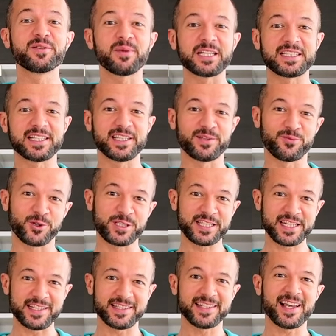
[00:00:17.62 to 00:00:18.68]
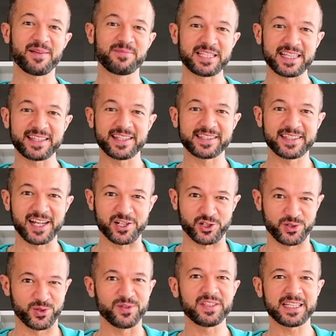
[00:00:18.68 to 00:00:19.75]
Внимательный мой зритель обязательно
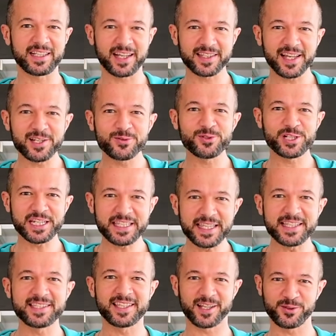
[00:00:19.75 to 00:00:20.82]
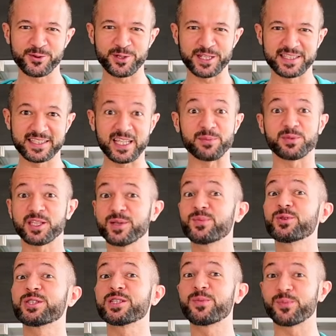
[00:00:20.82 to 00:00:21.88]
скажет, но ведь на канале уже есть такой рецепт и
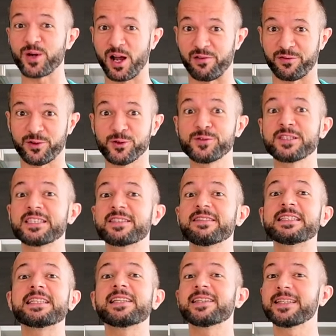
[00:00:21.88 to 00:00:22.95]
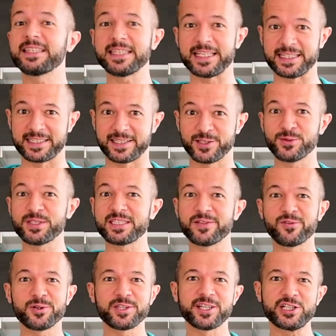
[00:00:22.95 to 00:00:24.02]
будет прав. Он действительно есть, но
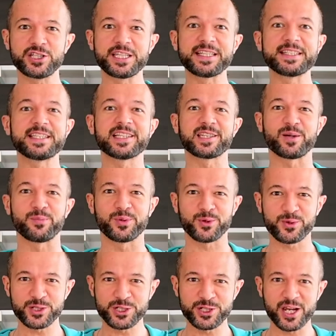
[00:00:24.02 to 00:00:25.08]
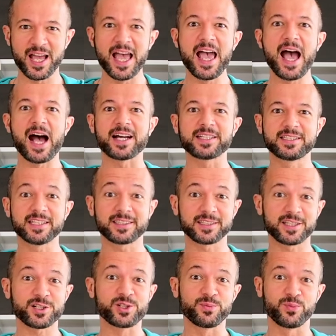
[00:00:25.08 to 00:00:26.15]
сегодняшний где-то проще, а
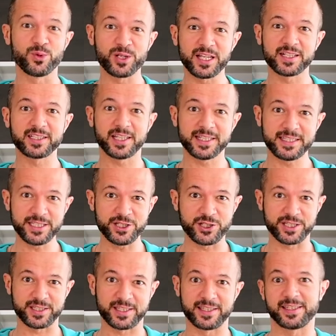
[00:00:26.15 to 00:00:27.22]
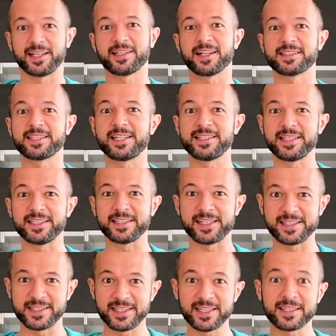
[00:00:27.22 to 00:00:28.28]
где-то даже более классический, так как среди
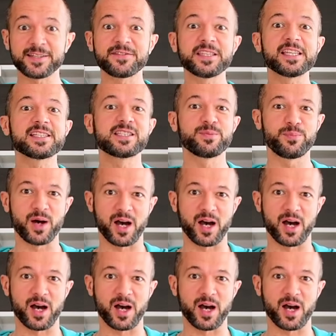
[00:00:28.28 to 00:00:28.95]
ингредиентов есть